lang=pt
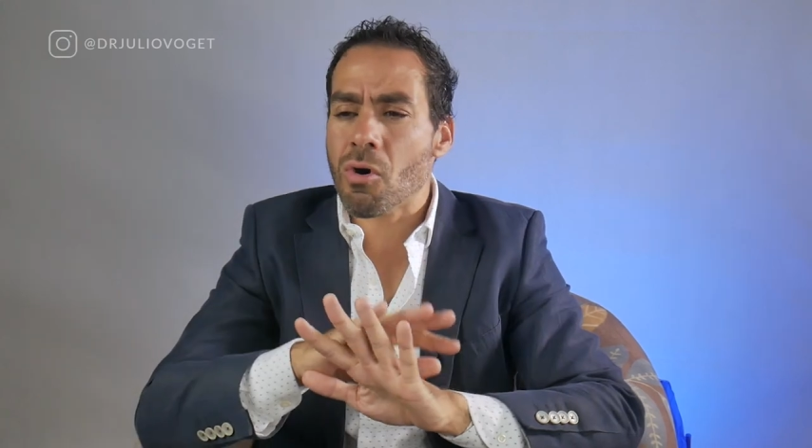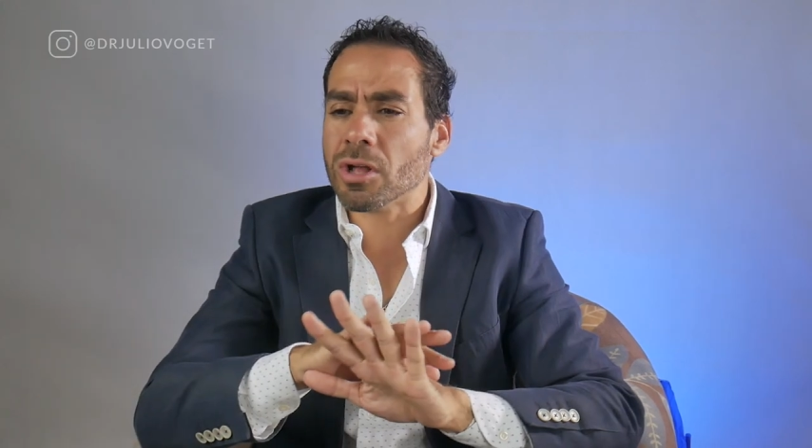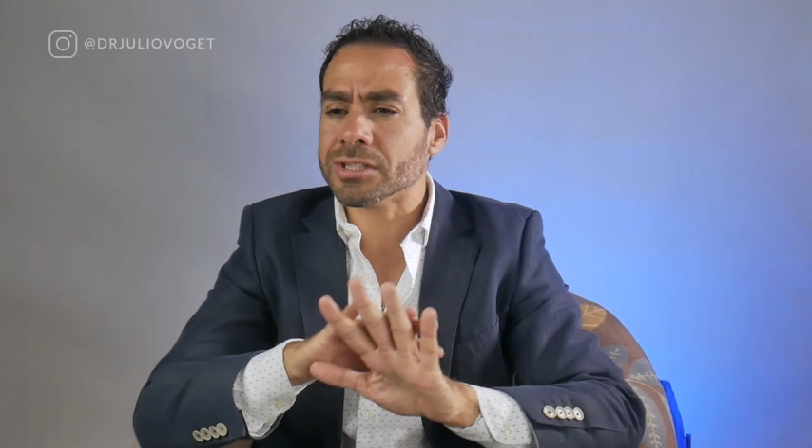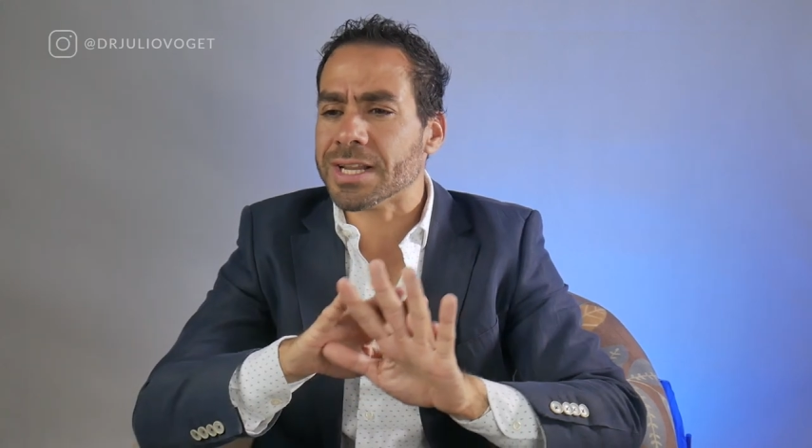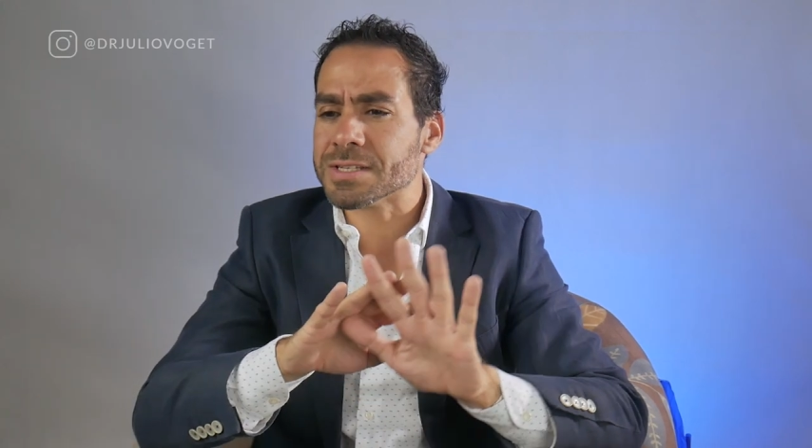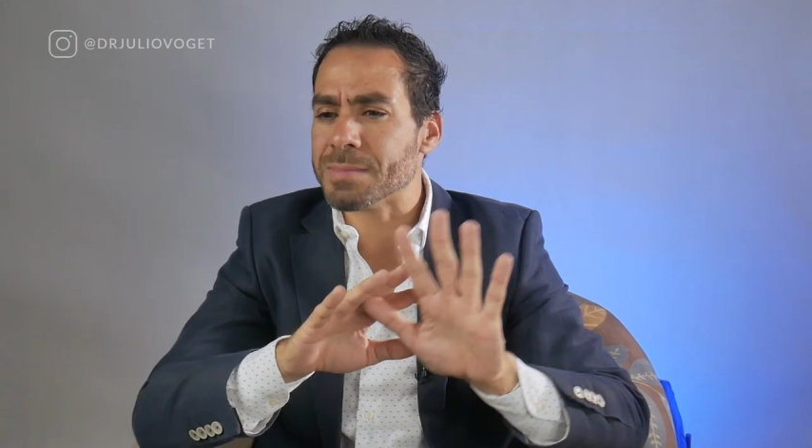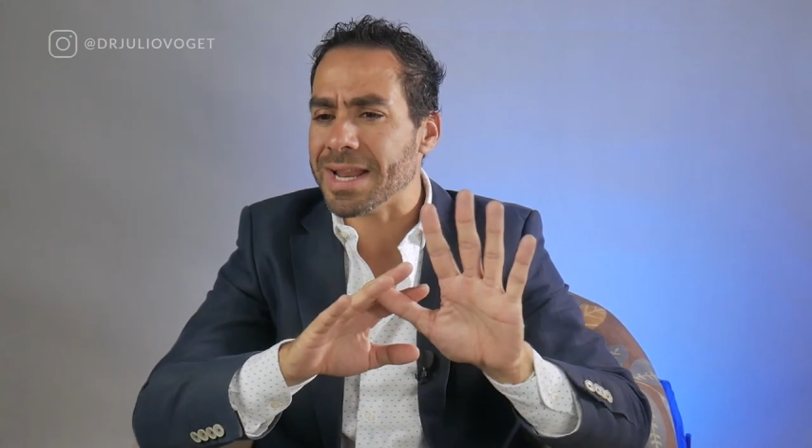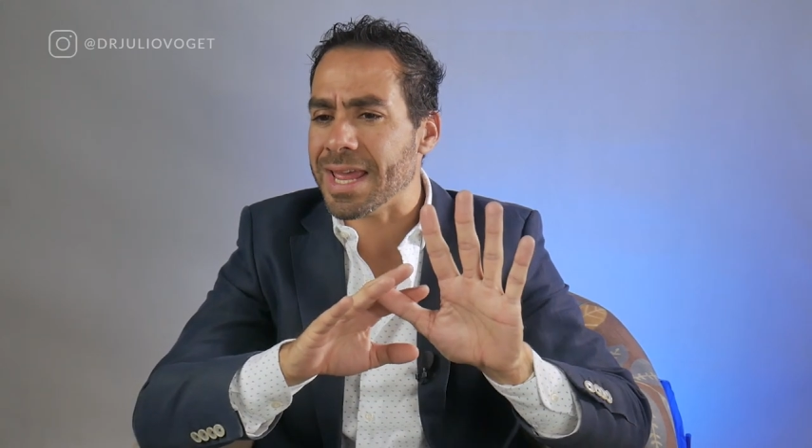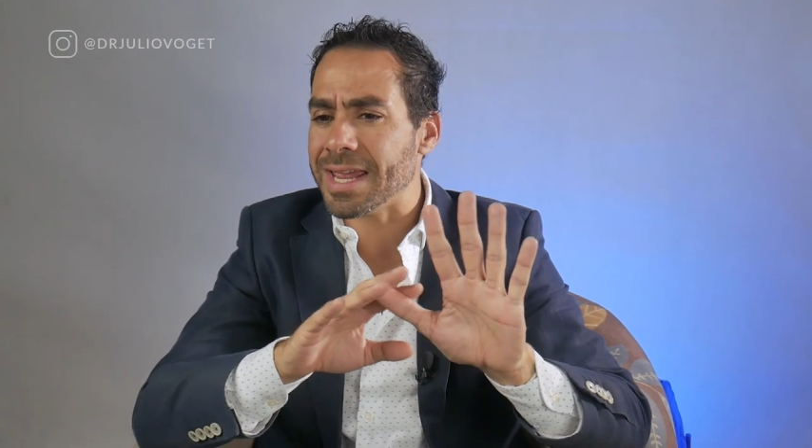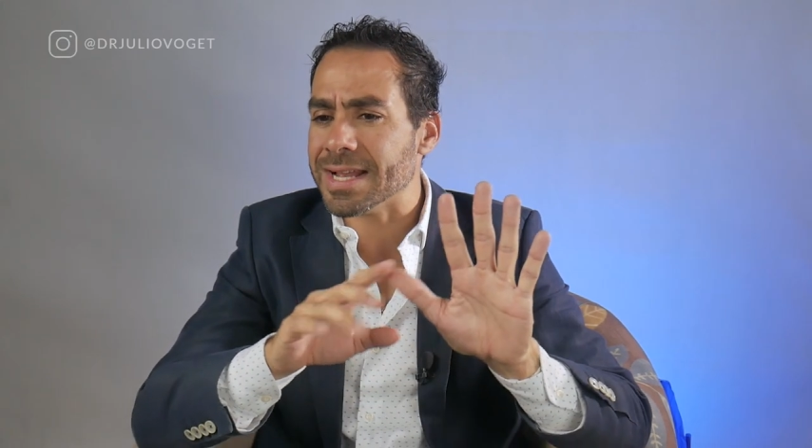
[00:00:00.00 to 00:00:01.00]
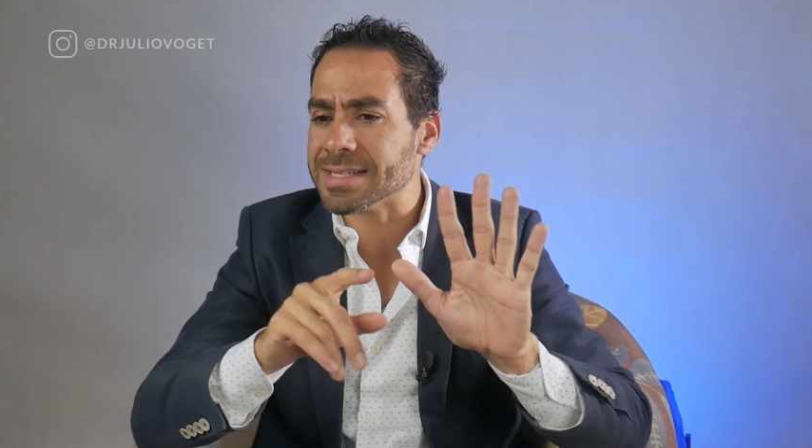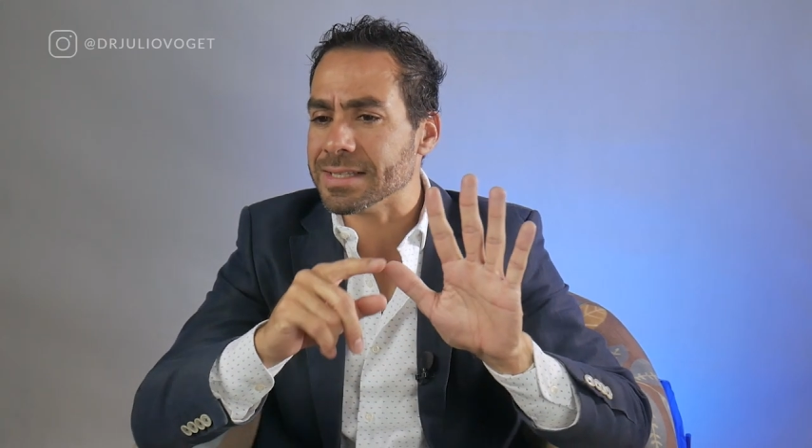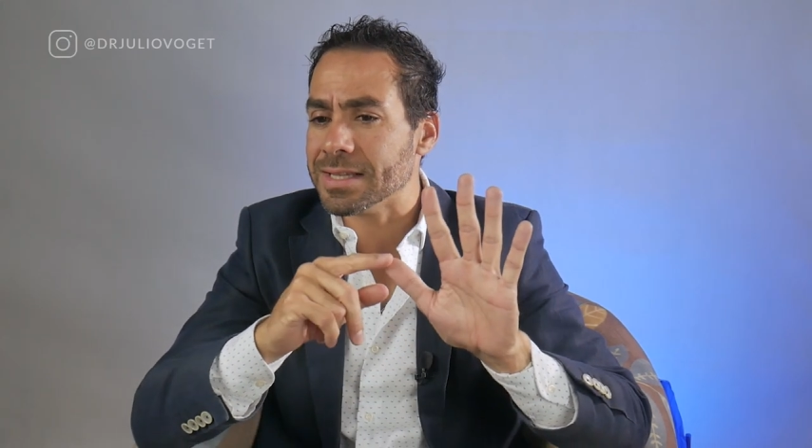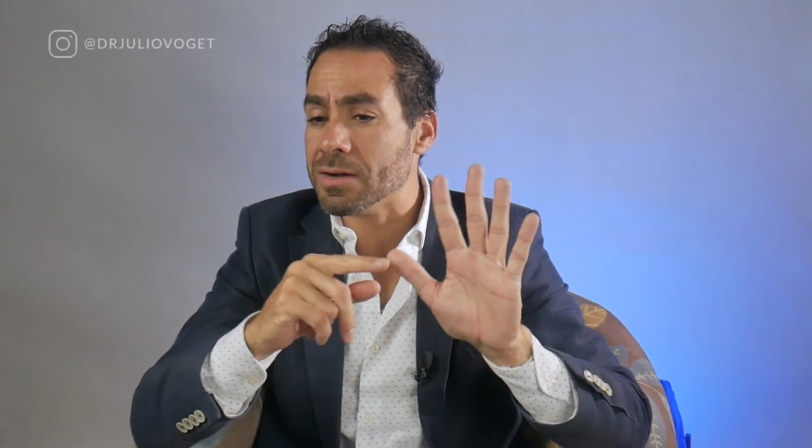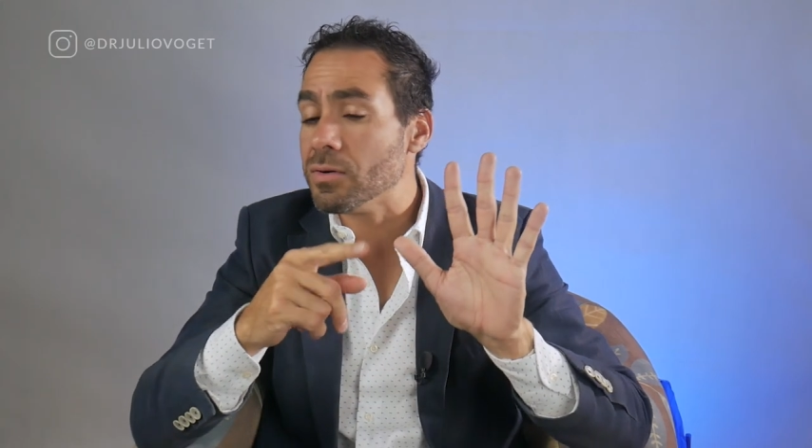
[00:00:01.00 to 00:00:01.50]
outras maneiras
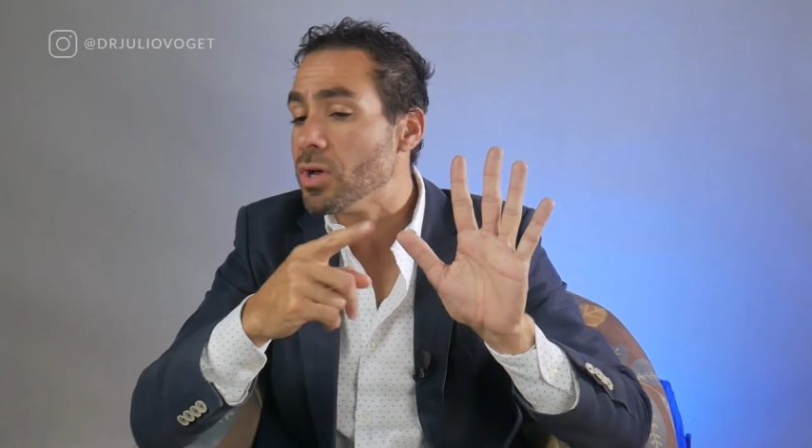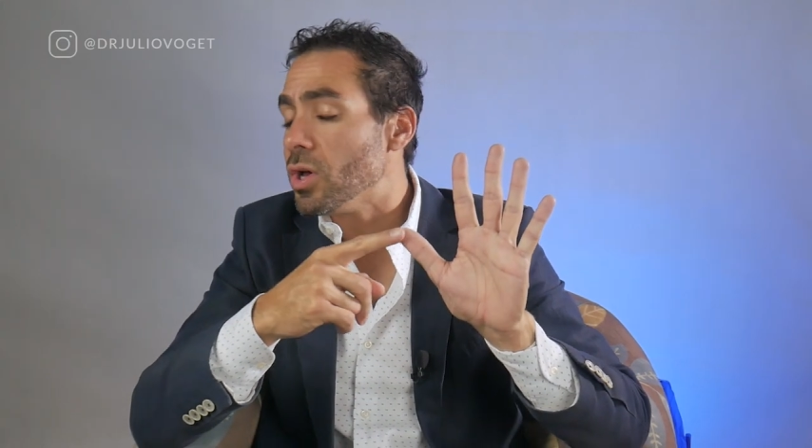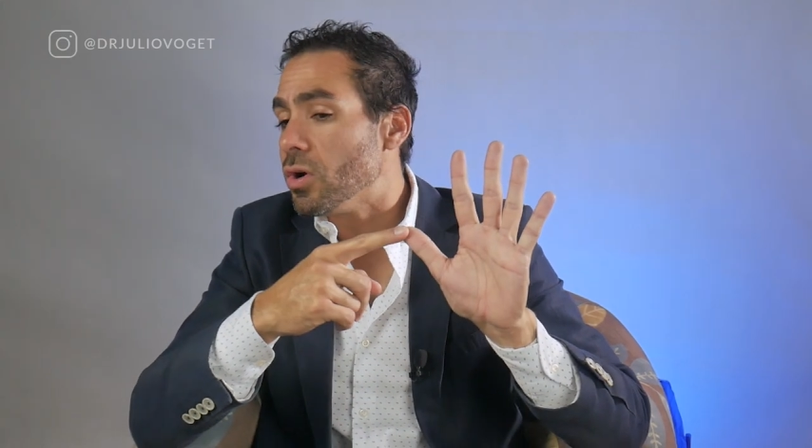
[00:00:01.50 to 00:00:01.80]
então?